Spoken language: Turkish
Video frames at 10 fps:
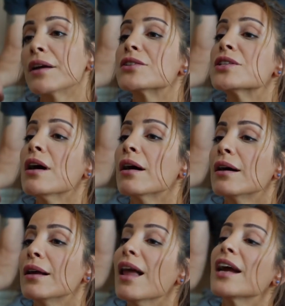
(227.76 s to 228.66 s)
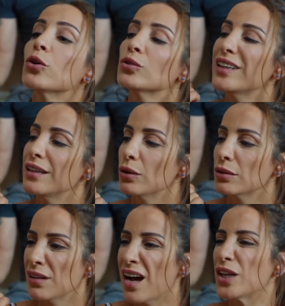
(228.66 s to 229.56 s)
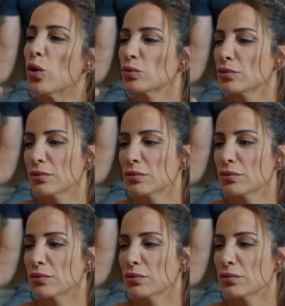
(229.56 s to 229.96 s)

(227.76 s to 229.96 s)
Ayrıca laylon değil o, naylon.